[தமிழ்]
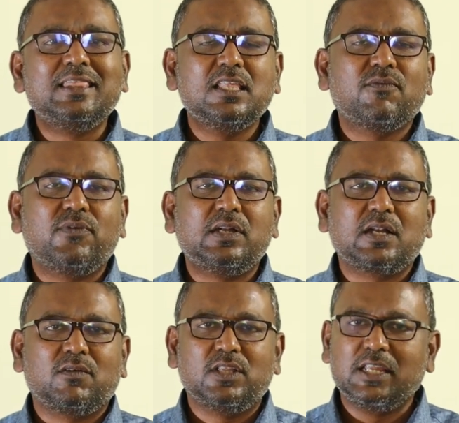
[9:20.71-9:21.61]
இந்த
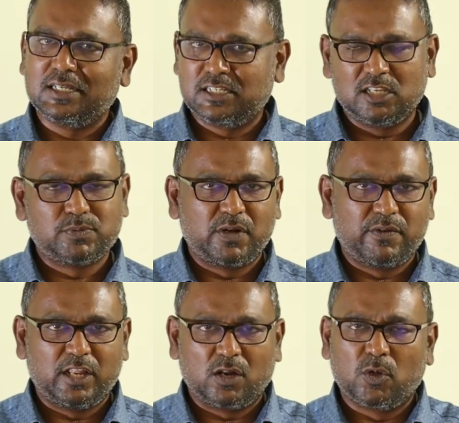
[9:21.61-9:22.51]
ஃபில்டரை வந்து நீங்கள் சேஞ்ச்
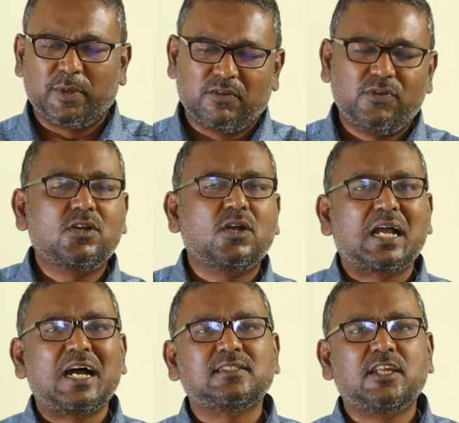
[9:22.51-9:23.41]
பண்ண வேண்டியிருக்கும் அப்போ இந்த
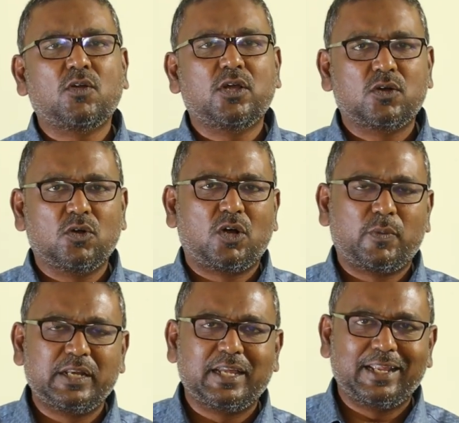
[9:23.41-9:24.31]
ஃபில்டரோட காஸ்ட் எவ்வளோ இருக்கும்
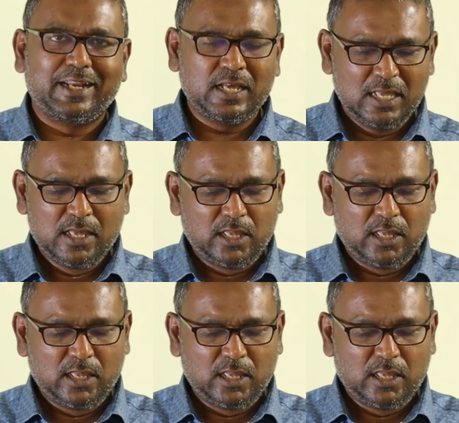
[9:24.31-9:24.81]
அப்படின்னு கேட்டிங்கன்னா